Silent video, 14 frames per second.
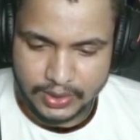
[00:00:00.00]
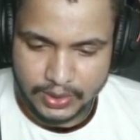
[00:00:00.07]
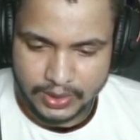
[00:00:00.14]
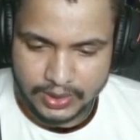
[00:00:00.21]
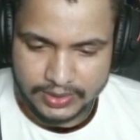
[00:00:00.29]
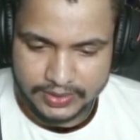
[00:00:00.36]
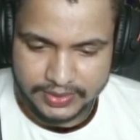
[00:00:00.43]

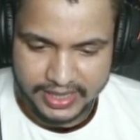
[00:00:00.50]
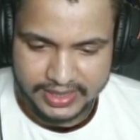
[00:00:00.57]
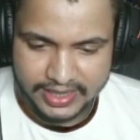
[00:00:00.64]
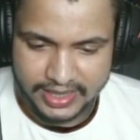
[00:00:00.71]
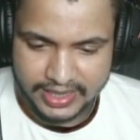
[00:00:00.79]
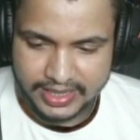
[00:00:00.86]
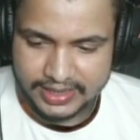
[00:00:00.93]
तो
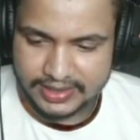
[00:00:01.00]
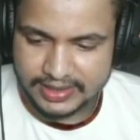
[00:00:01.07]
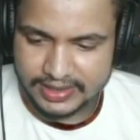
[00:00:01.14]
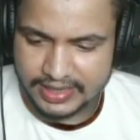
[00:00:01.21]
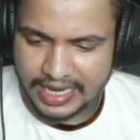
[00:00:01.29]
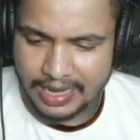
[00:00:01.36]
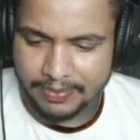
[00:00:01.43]
देखते हैं
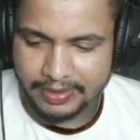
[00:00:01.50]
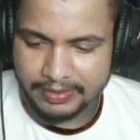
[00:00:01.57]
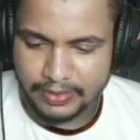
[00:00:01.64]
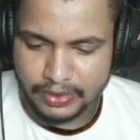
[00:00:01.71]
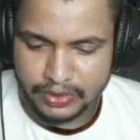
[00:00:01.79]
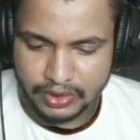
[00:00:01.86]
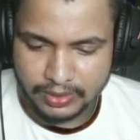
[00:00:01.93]
गाइस यहाँ पे
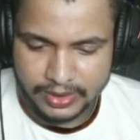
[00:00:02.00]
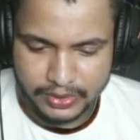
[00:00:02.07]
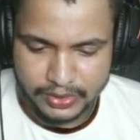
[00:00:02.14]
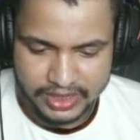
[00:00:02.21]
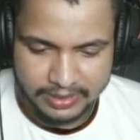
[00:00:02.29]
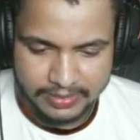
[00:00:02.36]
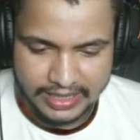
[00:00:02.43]
हम लोग को अभी
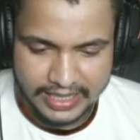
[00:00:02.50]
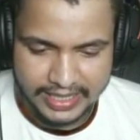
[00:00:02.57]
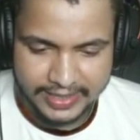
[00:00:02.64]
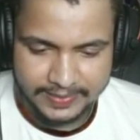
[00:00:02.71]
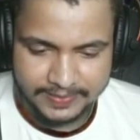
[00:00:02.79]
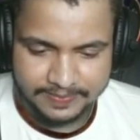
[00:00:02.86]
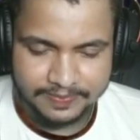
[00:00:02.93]
कुछ नहीं
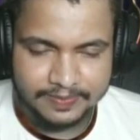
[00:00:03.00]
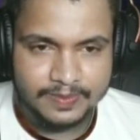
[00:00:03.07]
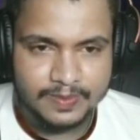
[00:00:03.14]
मिला है